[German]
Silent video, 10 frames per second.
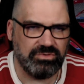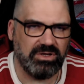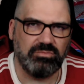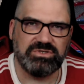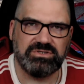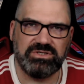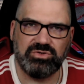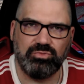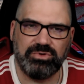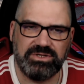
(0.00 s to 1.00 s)
und da muss er
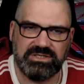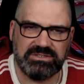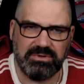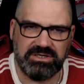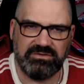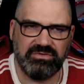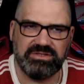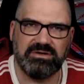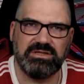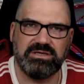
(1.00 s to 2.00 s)
nicht unbedingt zwei
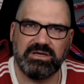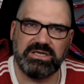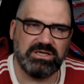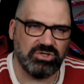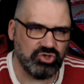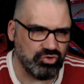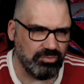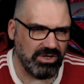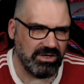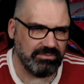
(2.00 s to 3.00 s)
Innenverteidiger gegen einen
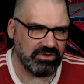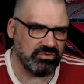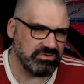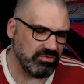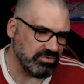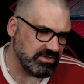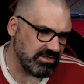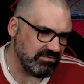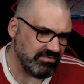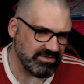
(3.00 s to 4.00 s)
Stürmer haben. Dann könnte auch
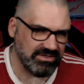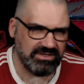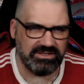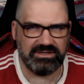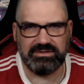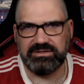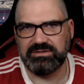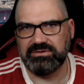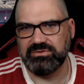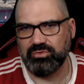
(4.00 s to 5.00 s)
der Innenverteidiger dann
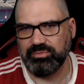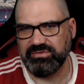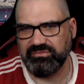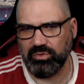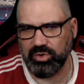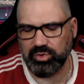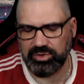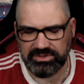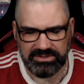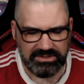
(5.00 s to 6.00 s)
noch mit
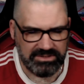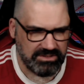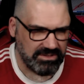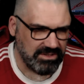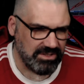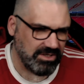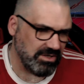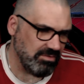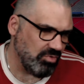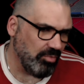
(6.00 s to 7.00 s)
vorrücken.
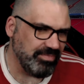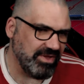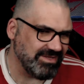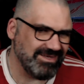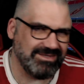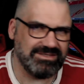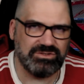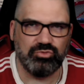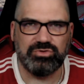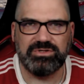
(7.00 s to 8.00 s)
Ähm, ob das dann
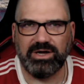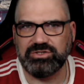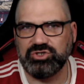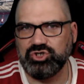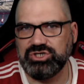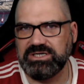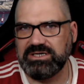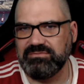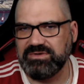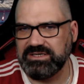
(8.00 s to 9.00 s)
so taktisch
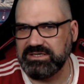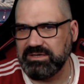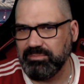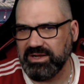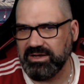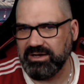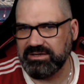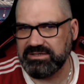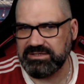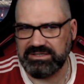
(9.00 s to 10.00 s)
irgendwie
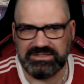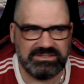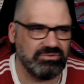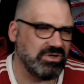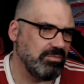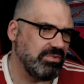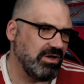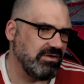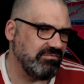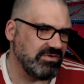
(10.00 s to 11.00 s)
geplant ist oder
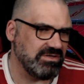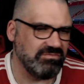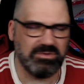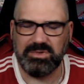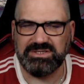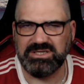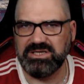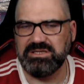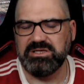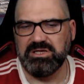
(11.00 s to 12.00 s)
geplant wird, wird man
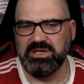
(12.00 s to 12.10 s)
sehen.